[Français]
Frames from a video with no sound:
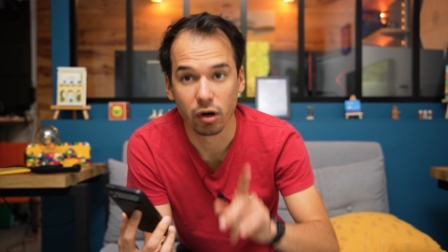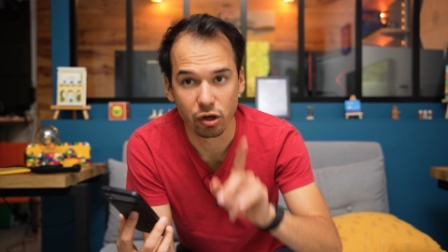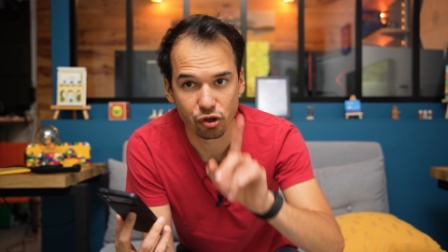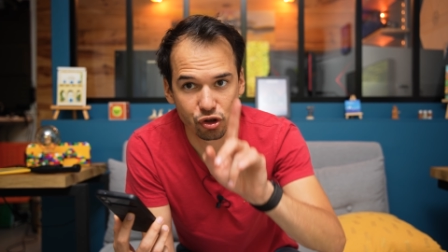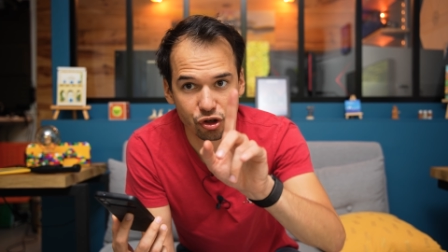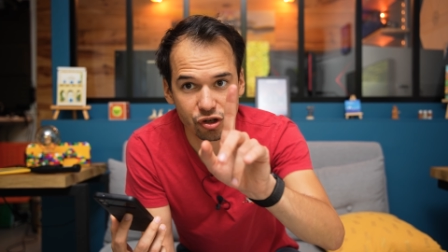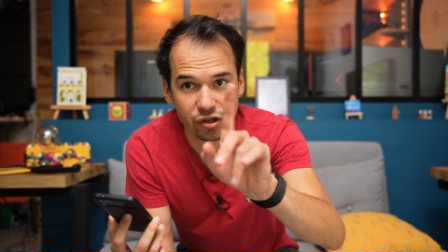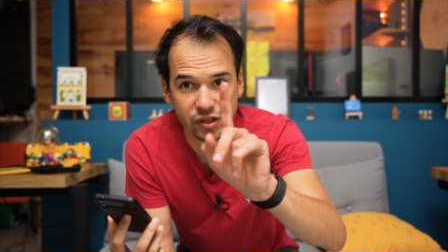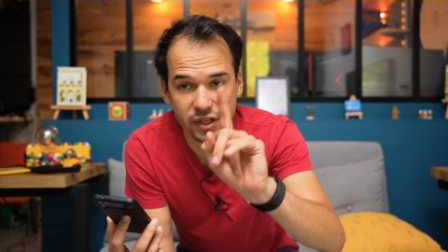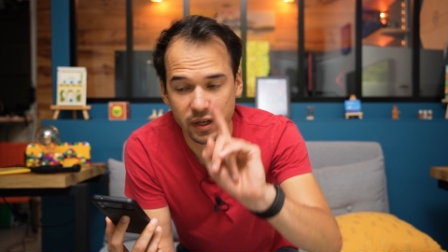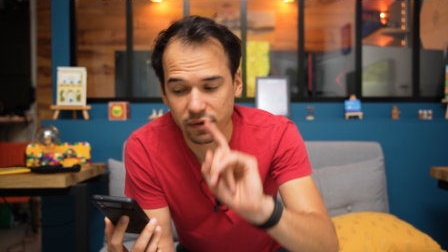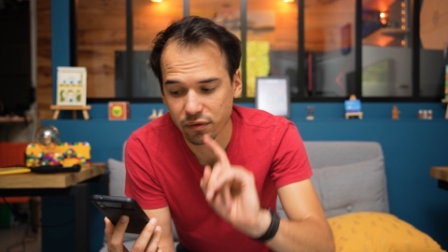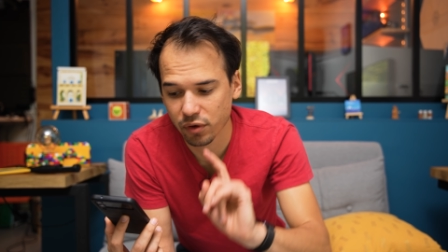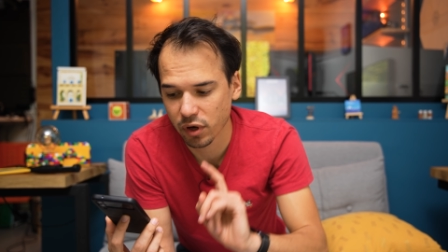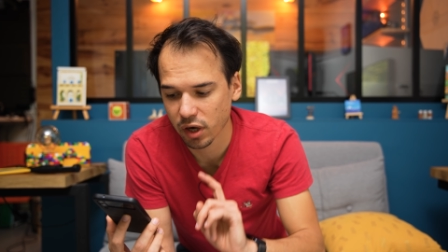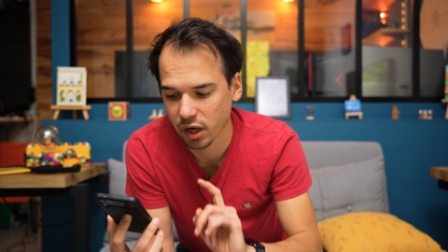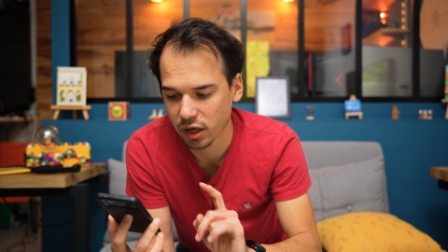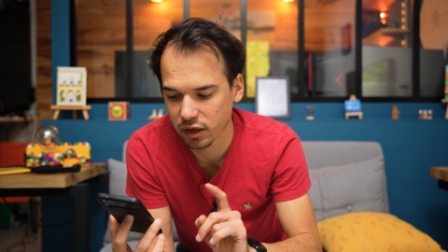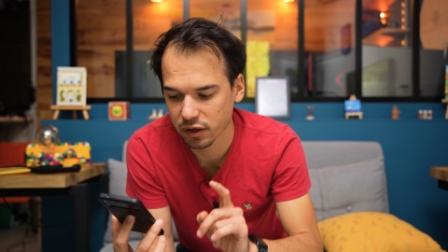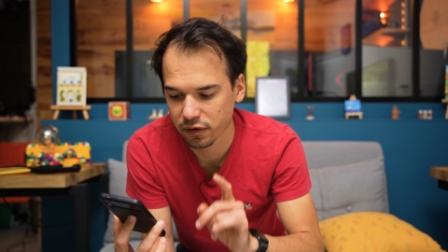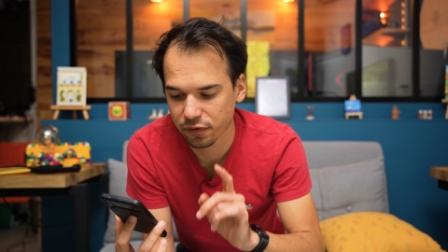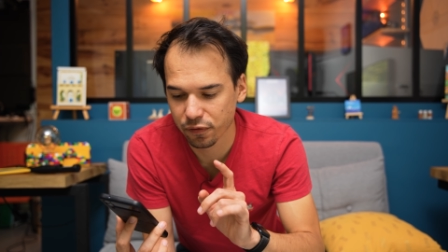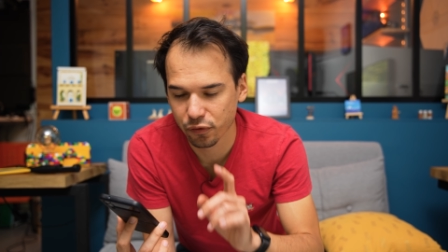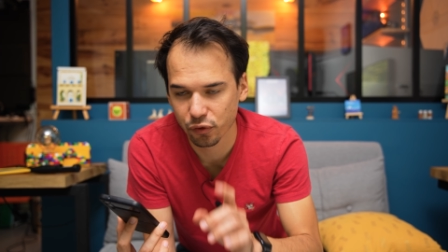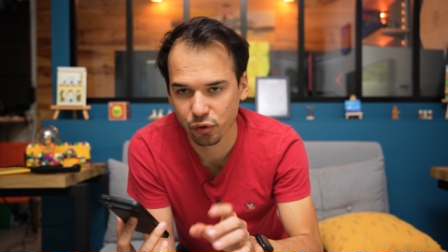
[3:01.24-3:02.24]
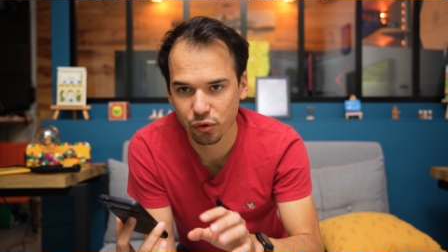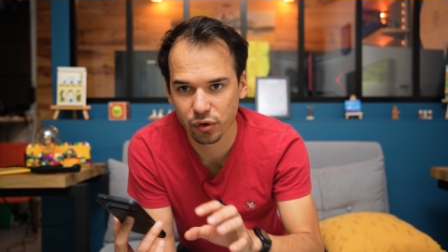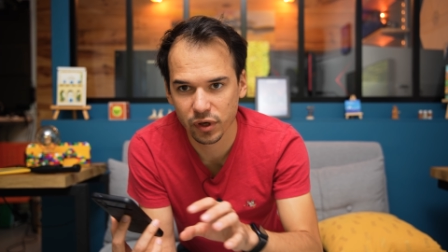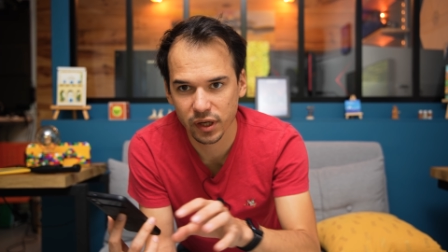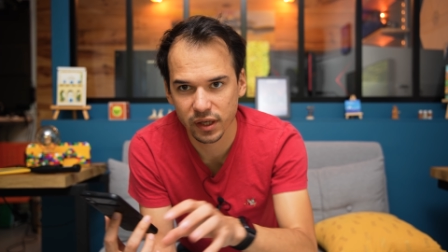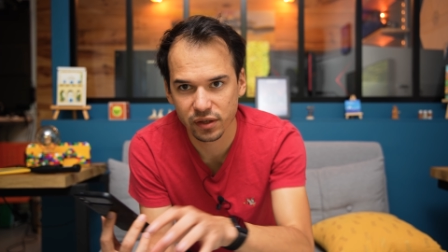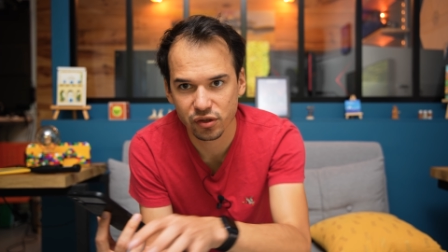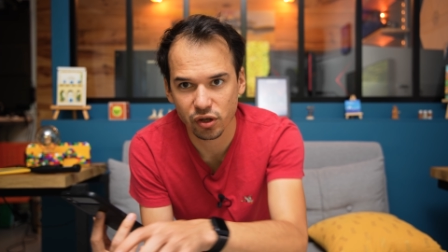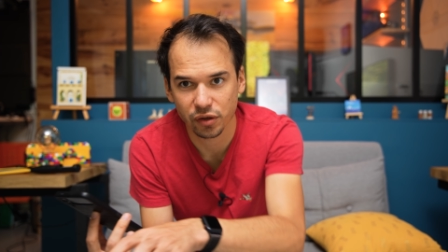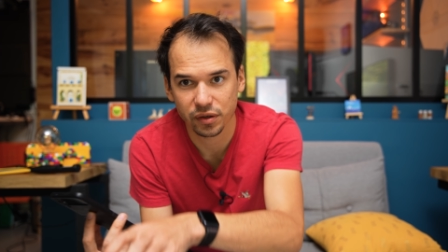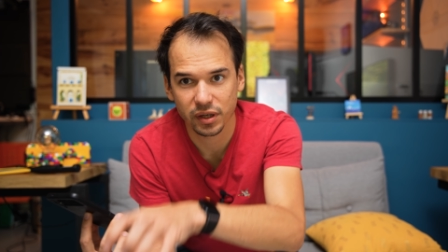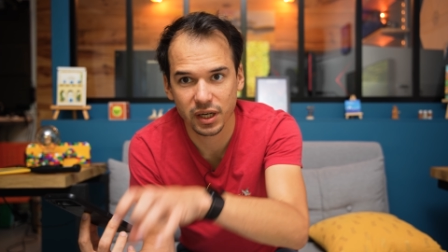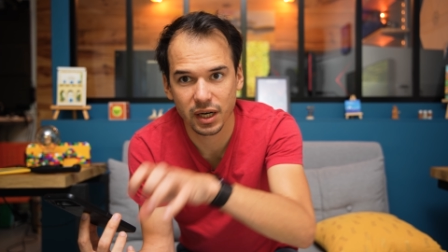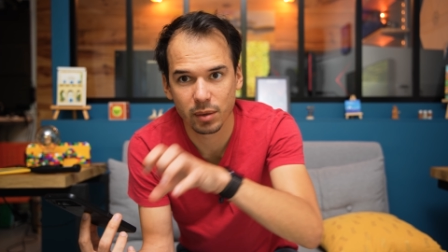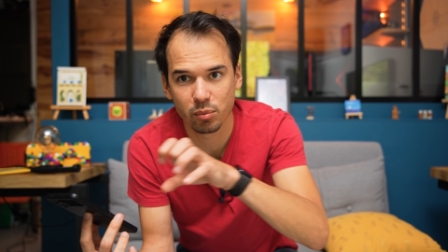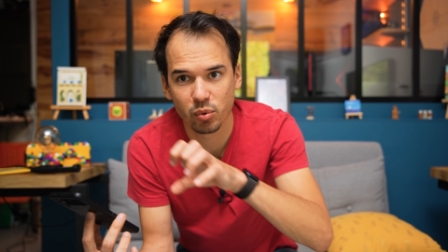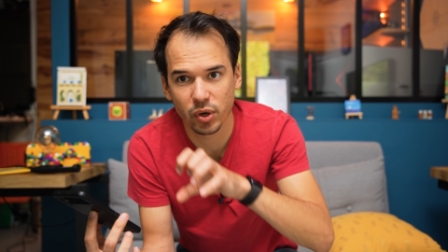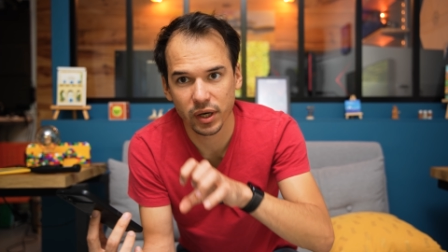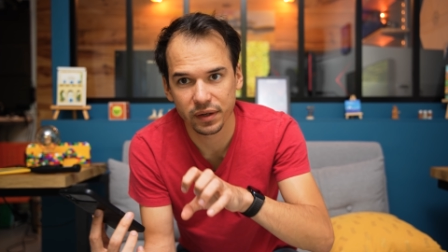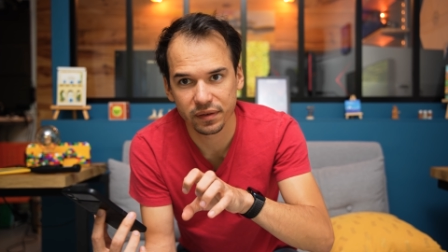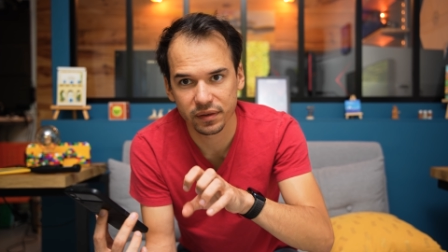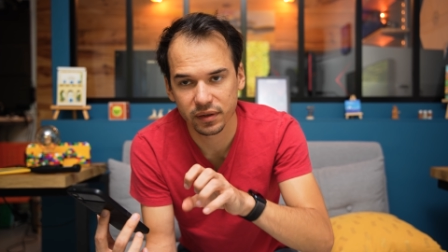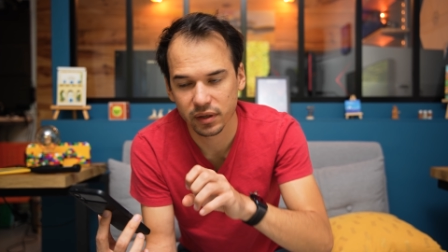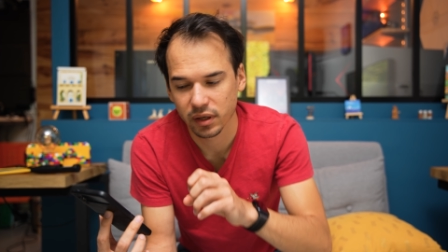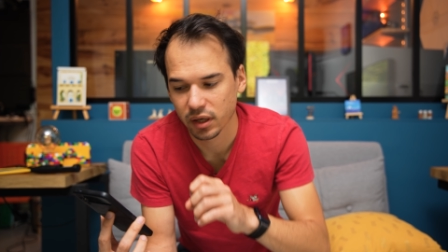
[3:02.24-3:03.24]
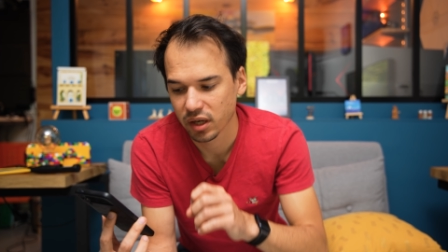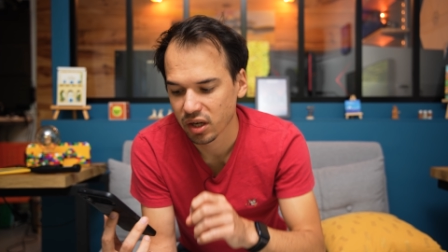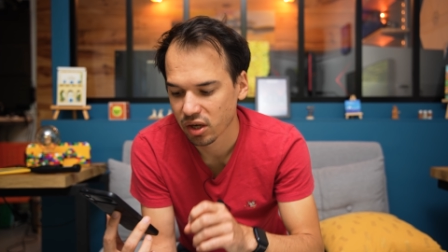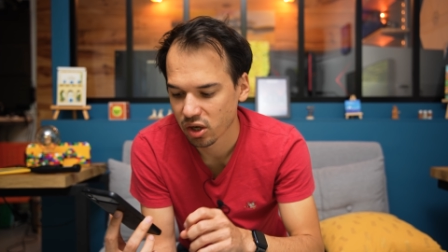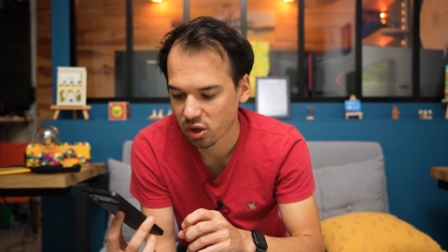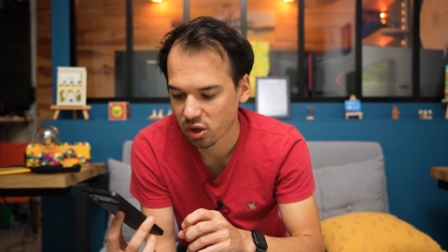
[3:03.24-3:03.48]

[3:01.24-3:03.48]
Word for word: chose à savoir, hein, il faut les sortir de la boîte